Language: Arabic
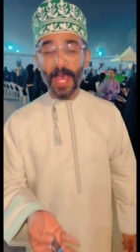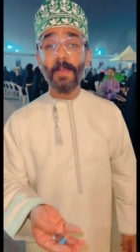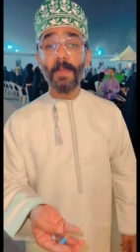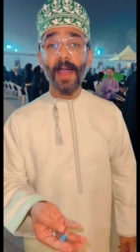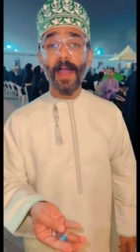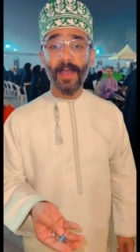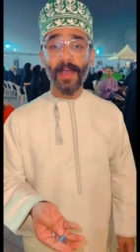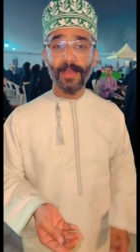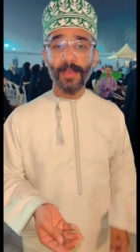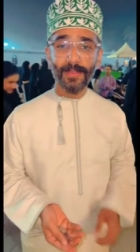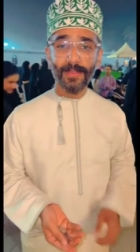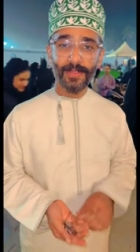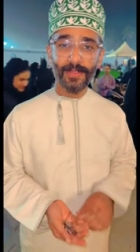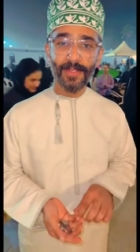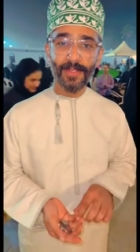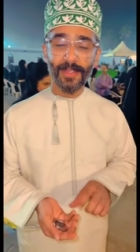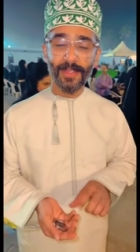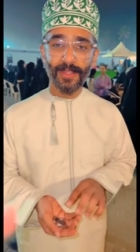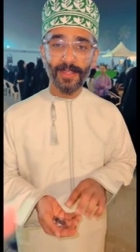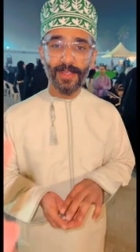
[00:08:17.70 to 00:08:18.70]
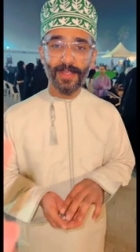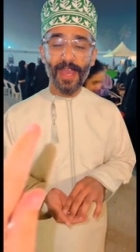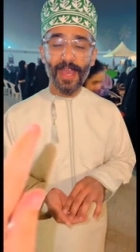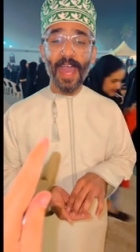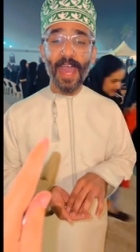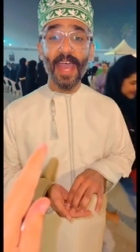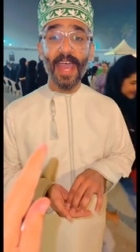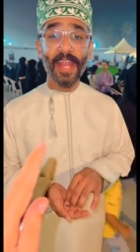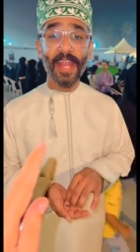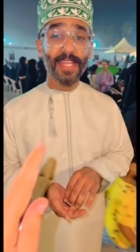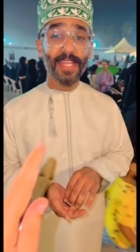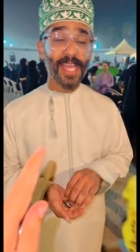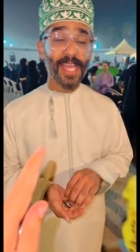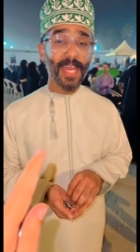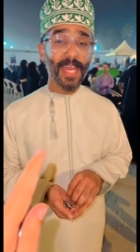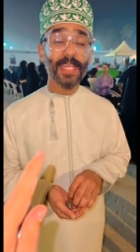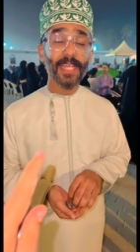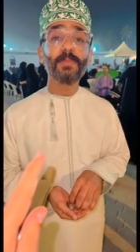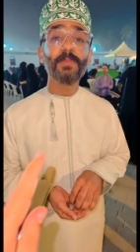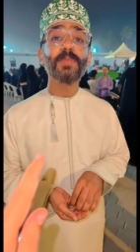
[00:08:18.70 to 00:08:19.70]
صبحه ام
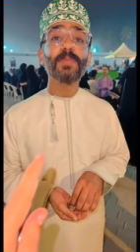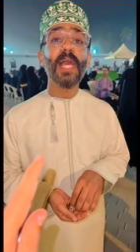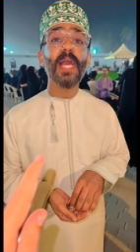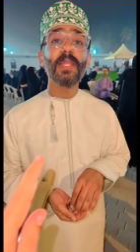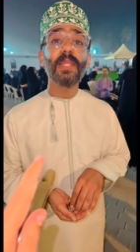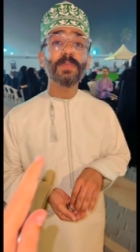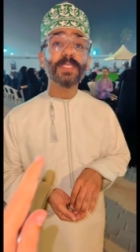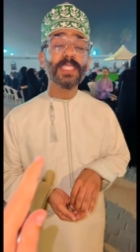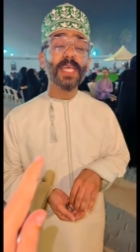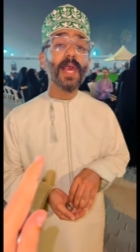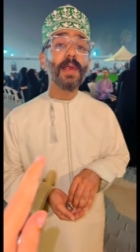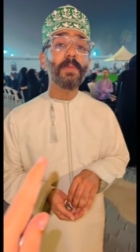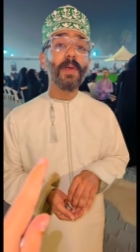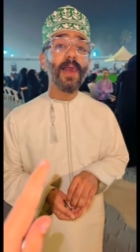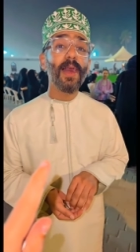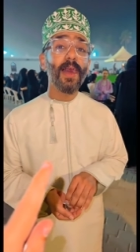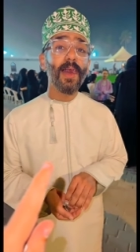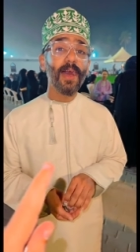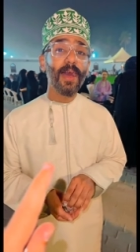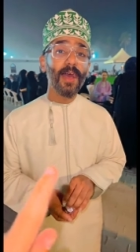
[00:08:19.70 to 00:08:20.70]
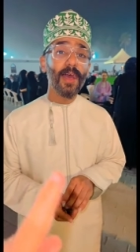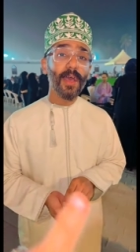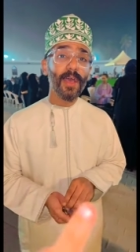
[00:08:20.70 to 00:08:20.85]
عاناد المصابحه